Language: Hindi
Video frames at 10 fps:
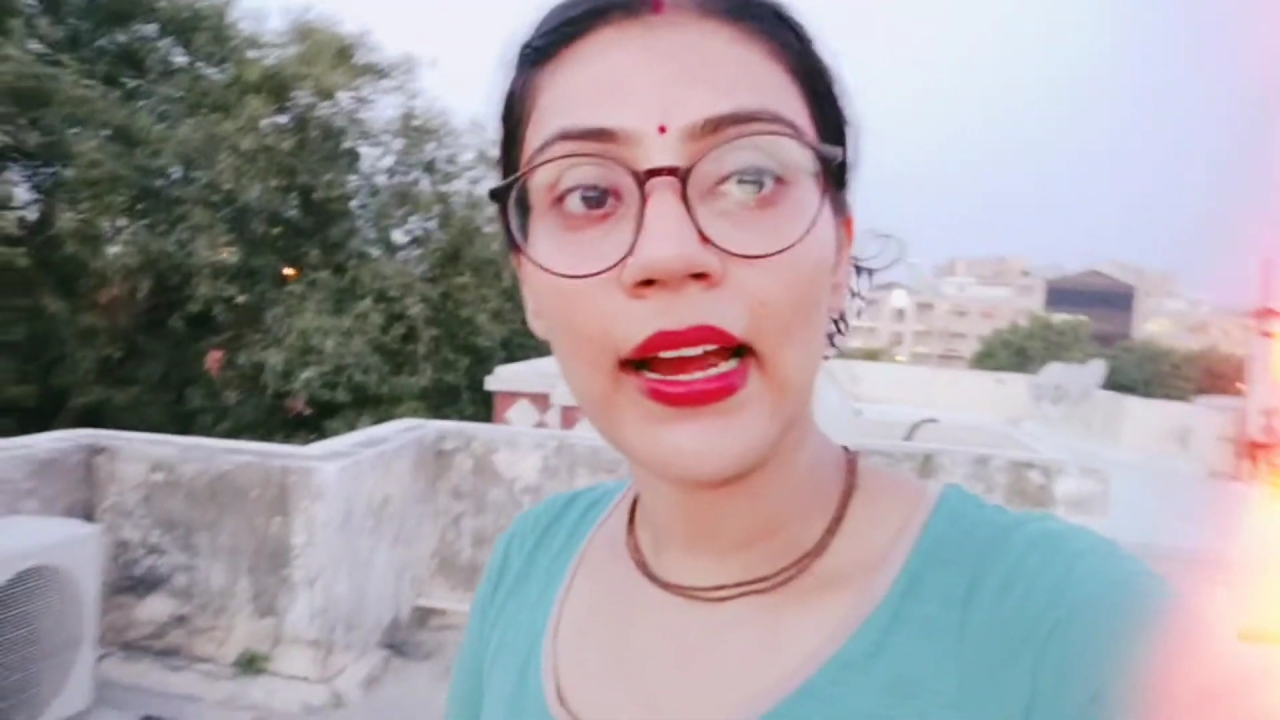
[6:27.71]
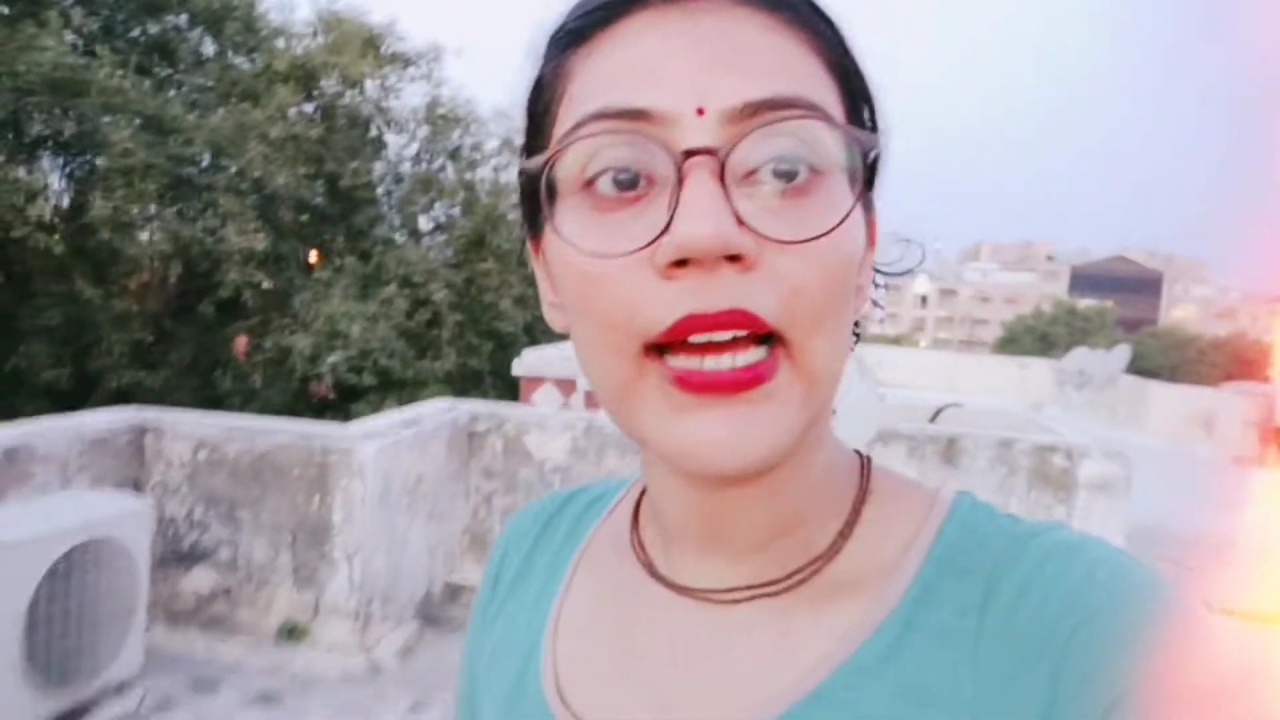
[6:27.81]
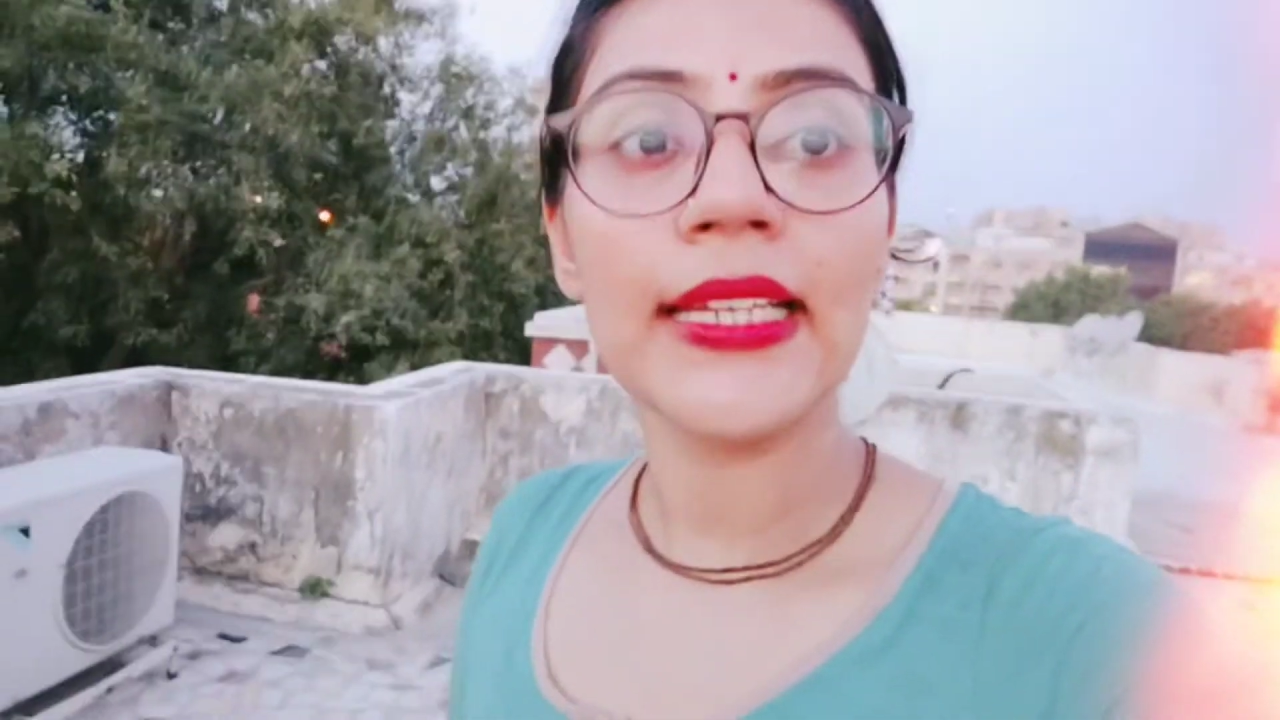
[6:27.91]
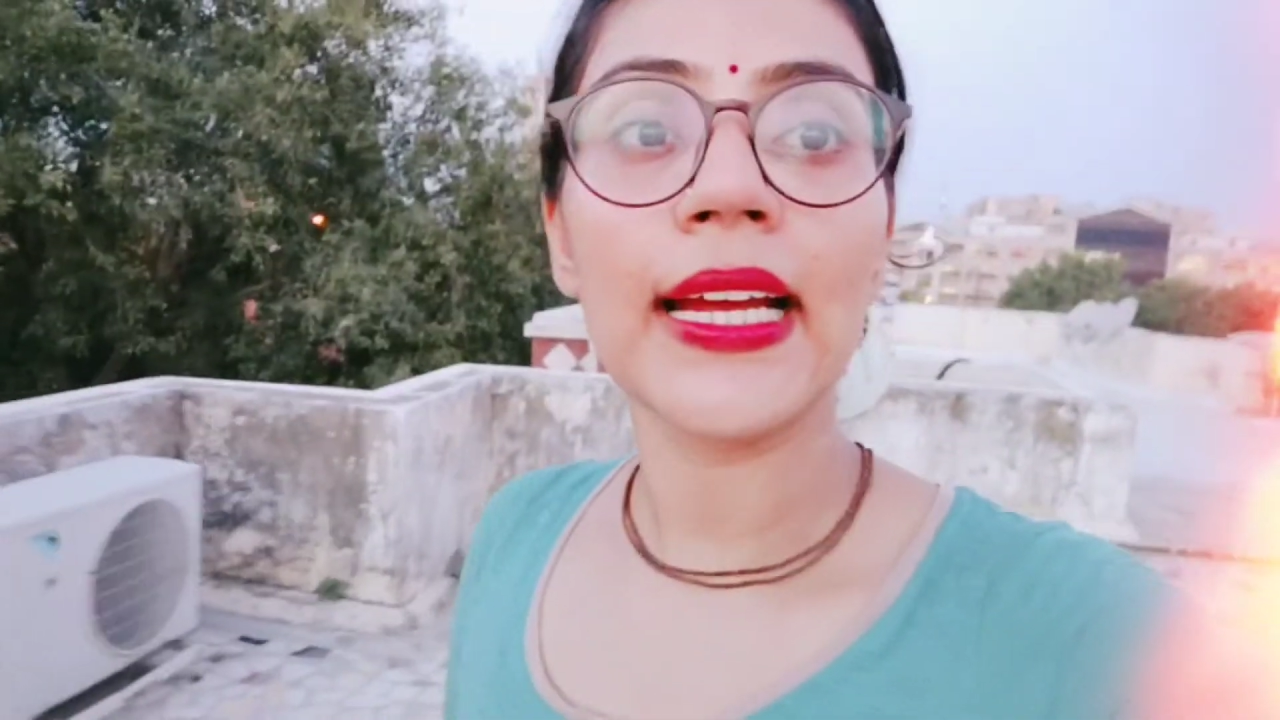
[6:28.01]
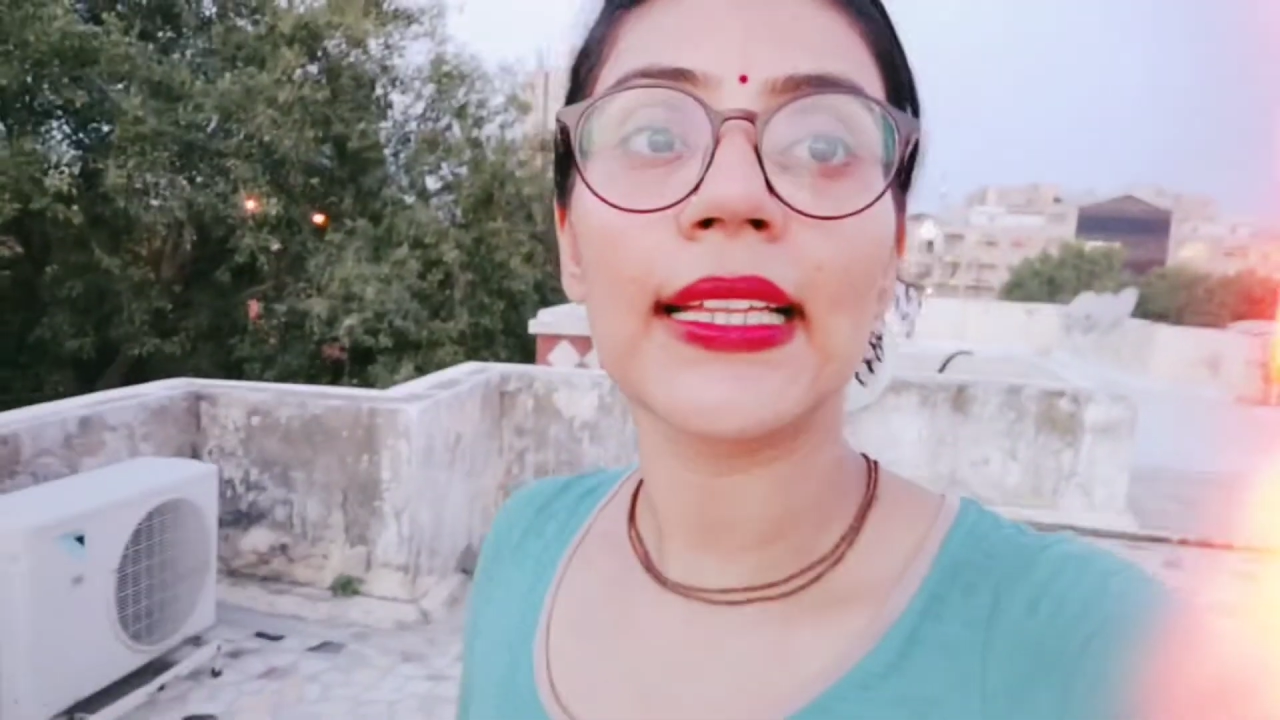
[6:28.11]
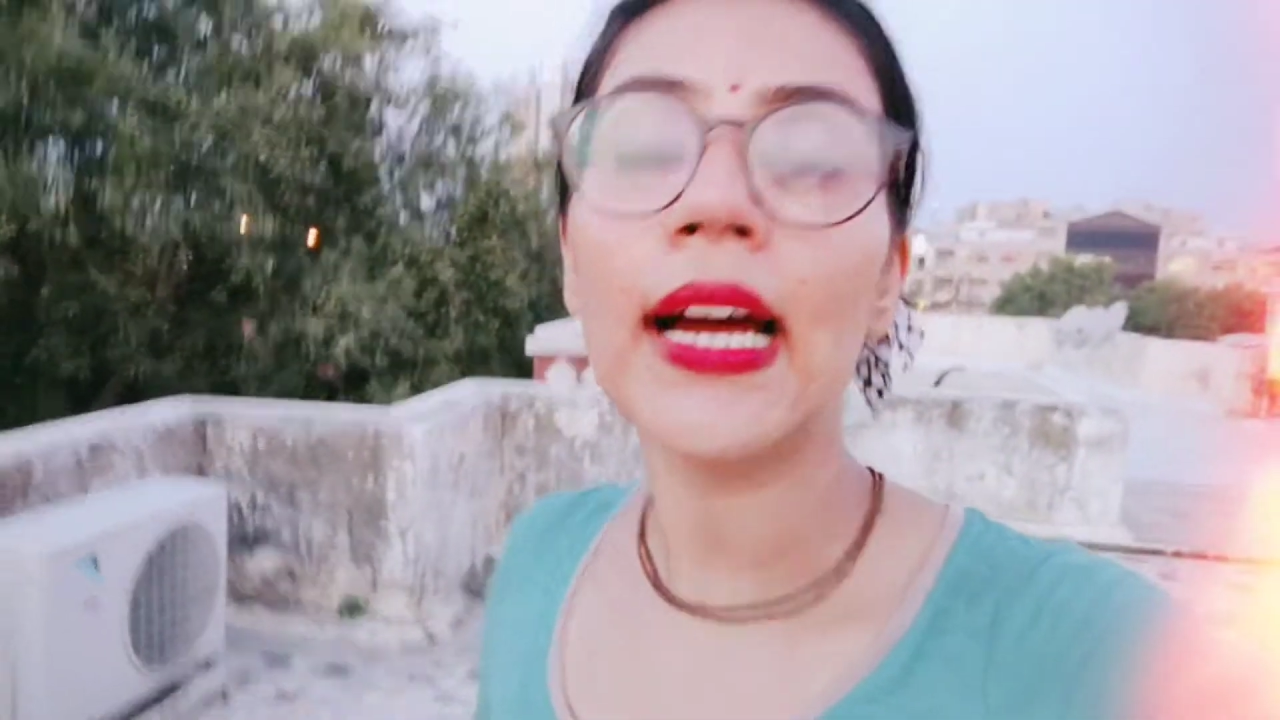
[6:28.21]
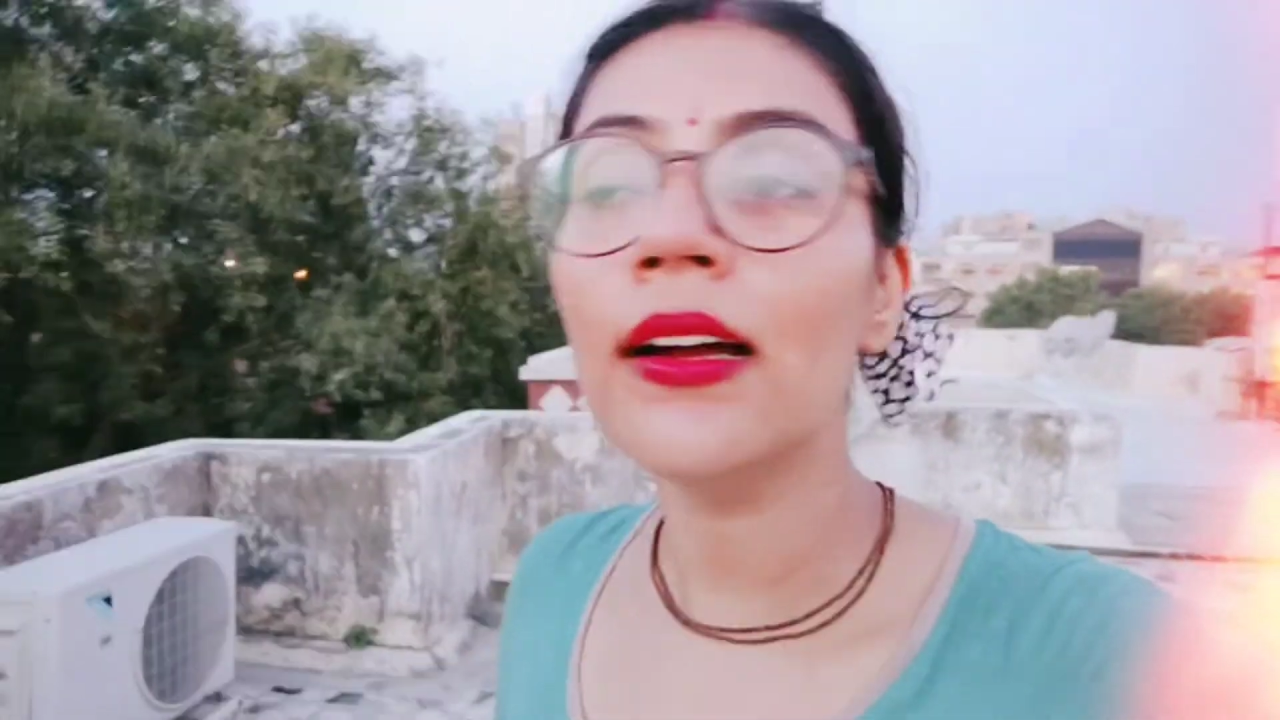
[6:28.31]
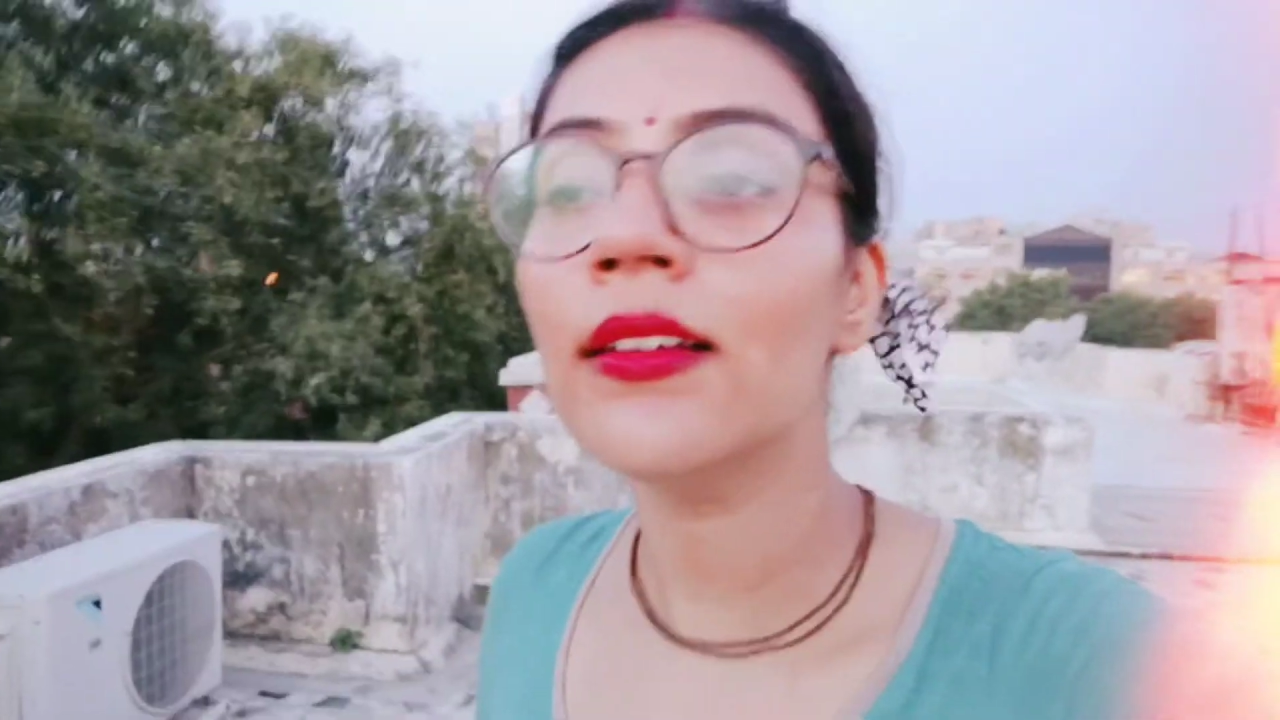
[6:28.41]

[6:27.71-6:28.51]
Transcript: खा लिया था